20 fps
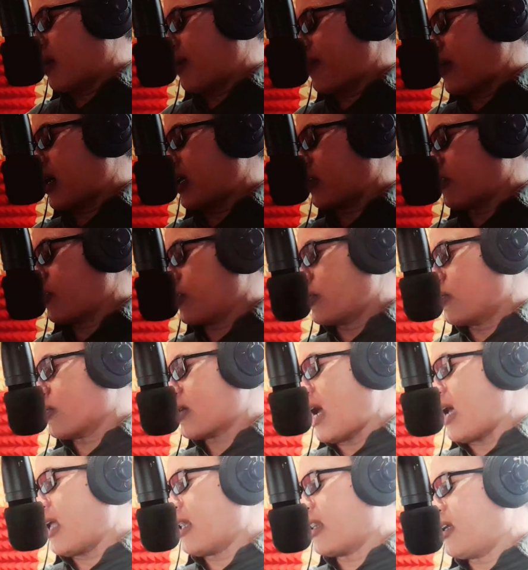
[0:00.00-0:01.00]
Bapak Ketua
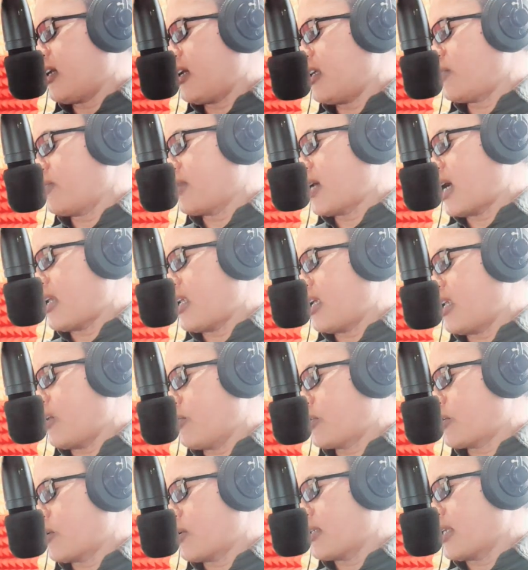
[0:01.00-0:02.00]
Sukarte juga di
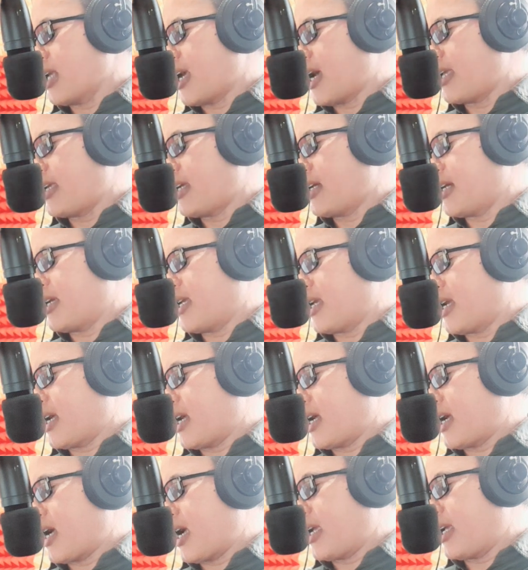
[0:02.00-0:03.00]
Dusun Seraya
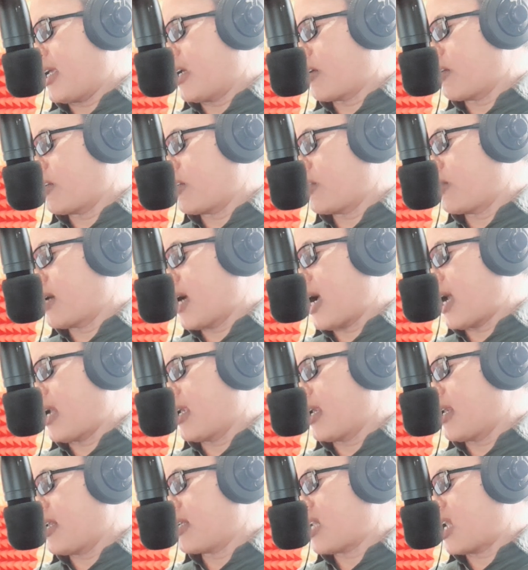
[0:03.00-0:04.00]
ya ikut juga
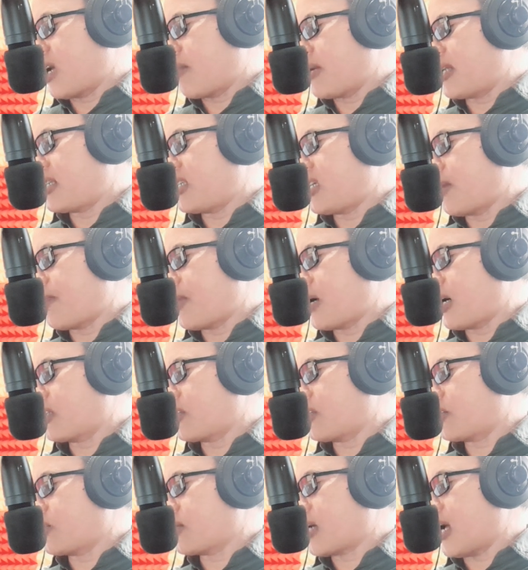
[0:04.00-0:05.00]
hadir ini selamat siapa Pak
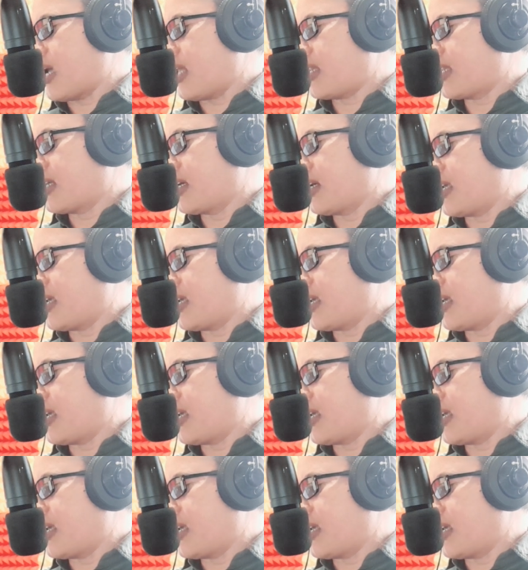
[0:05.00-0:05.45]
Ketua Sukarte